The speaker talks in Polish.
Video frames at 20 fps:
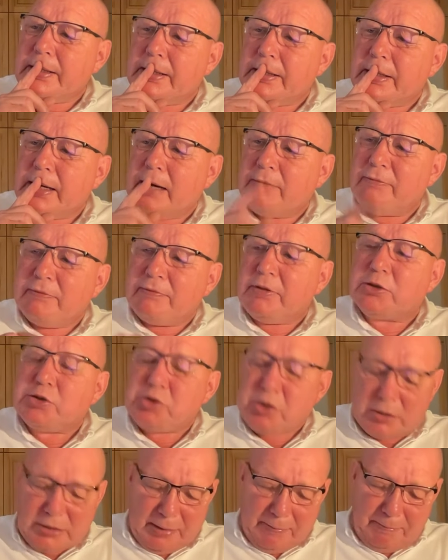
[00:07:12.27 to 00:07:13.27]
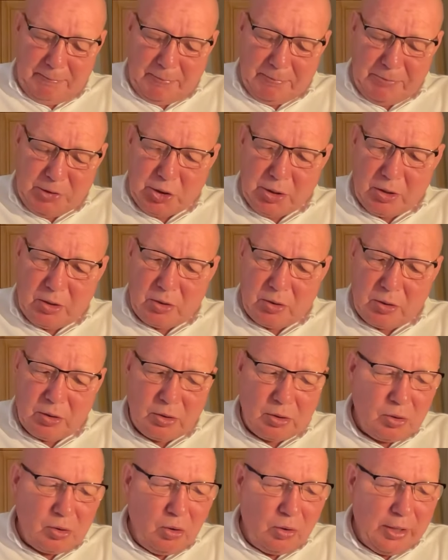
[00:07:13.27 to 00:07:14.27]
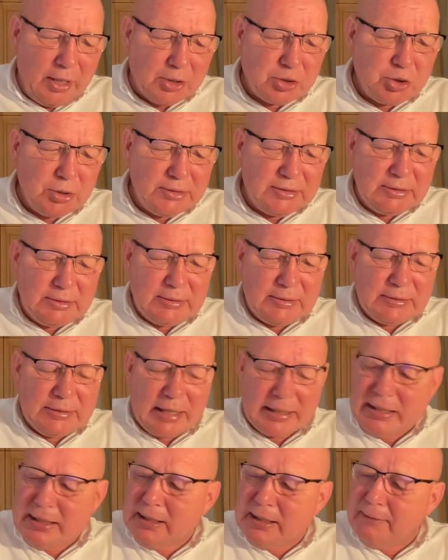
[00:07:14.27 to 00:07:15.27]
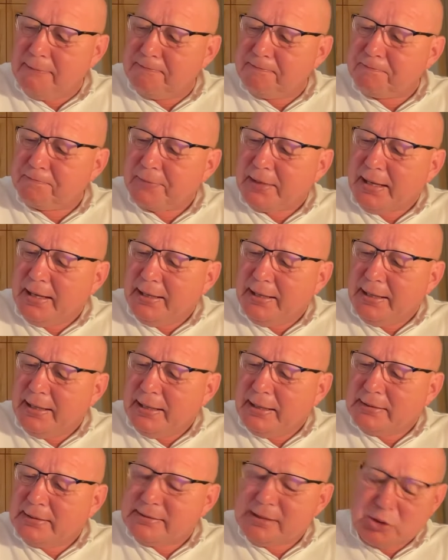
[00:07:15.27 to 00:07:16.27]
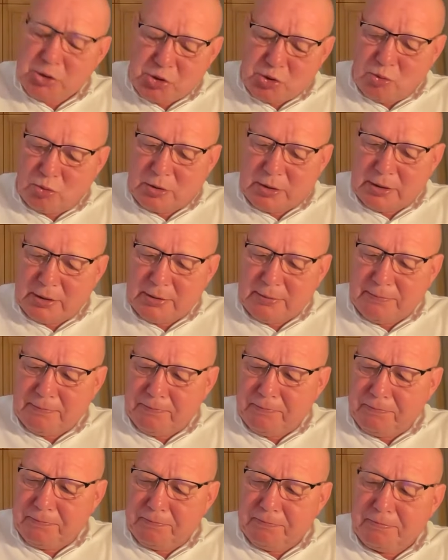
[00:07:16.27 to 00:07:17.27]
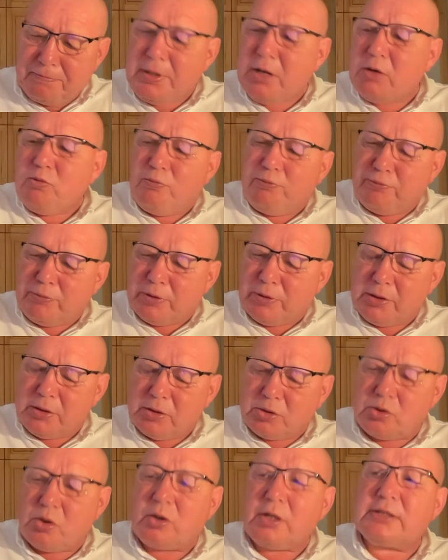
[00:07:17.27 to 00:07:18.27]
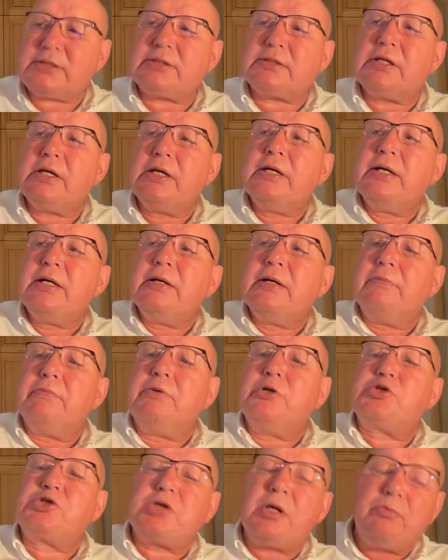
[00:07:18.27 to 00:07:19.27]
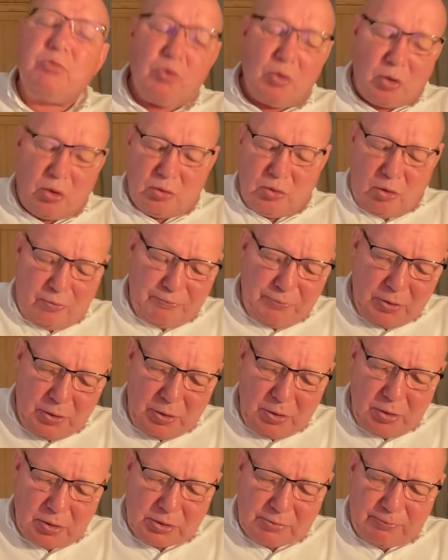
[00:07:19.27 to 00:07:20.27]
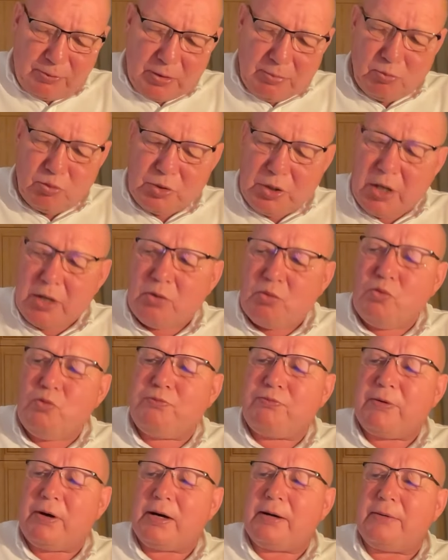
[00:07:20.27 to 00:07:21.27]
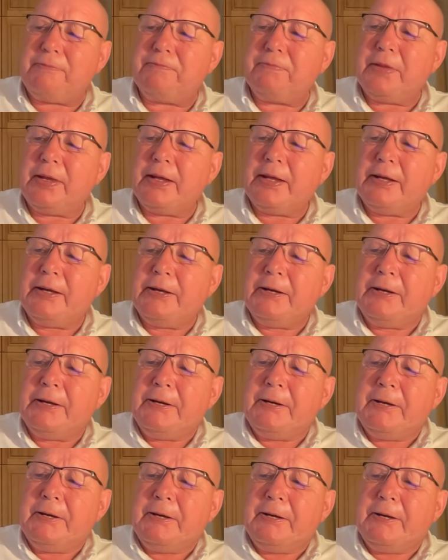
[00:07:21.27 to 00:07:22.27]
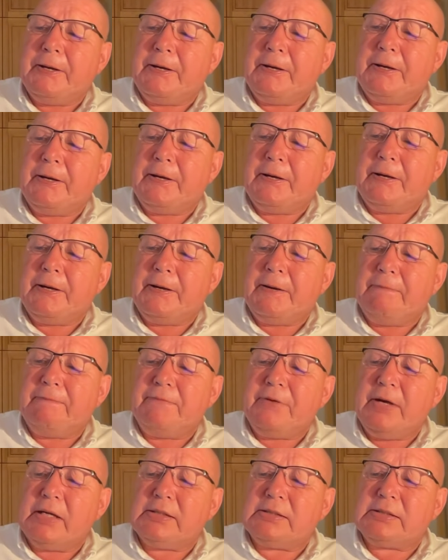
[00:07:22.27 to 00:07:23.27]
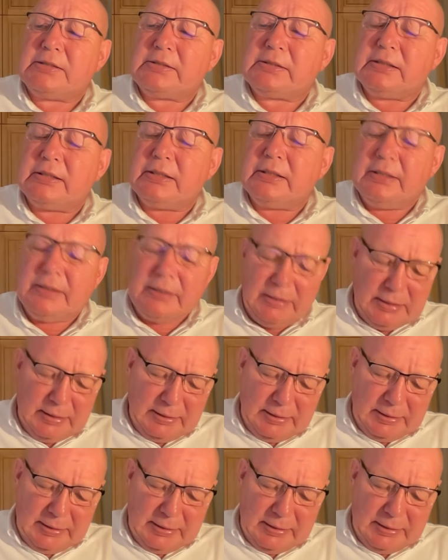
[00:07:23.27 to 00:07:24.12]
a wewnętrznie tam mi się kojarzy taki zaszczuty, nieufny, coraz bliższemu gronowi swojemu nie ufa. E, więc y,